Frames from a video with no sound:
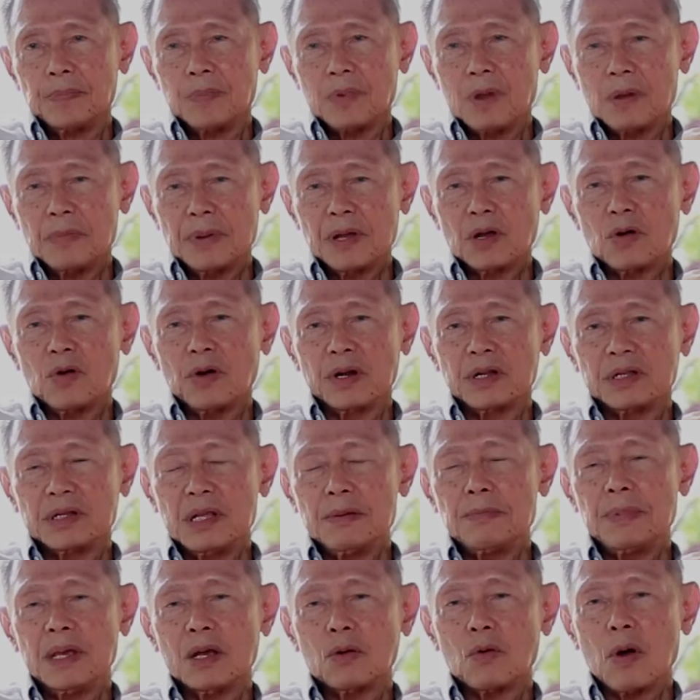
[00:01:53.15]
ก็เป็นคน
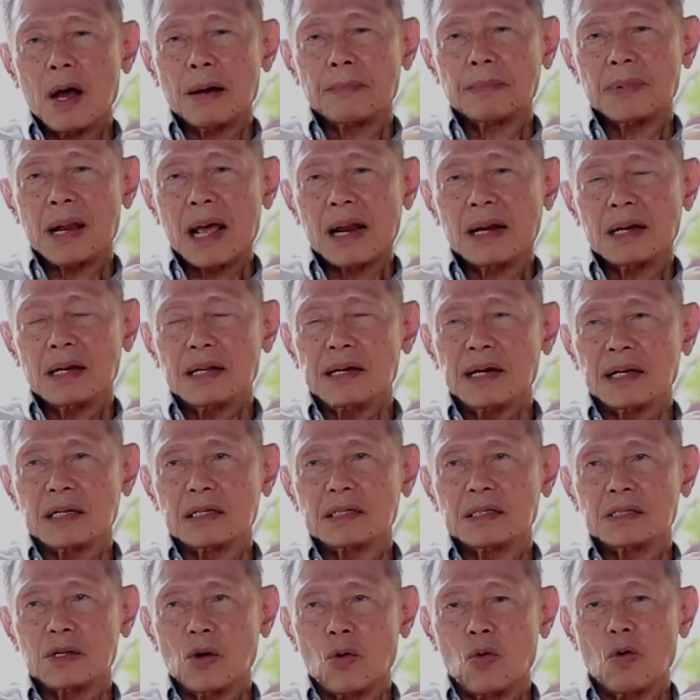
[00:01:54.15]
ที่มีความดันเลือด
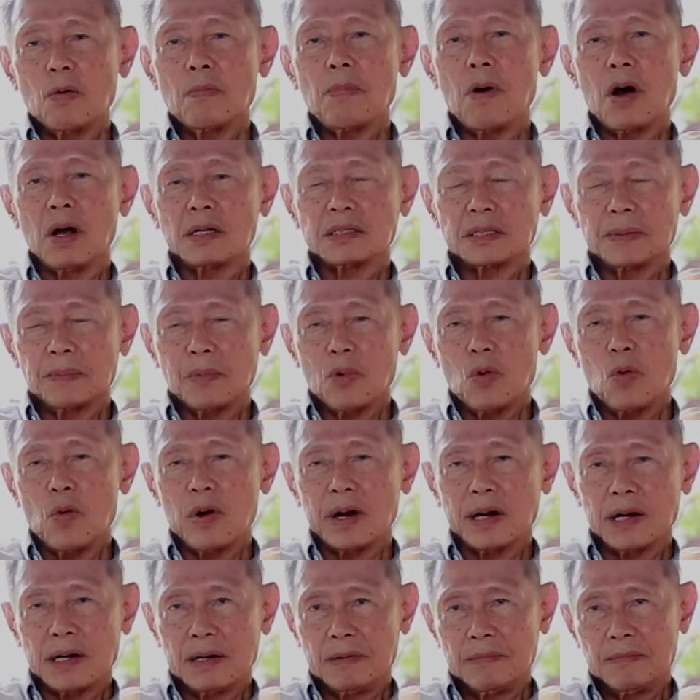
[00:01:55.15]
สูงพอสมควร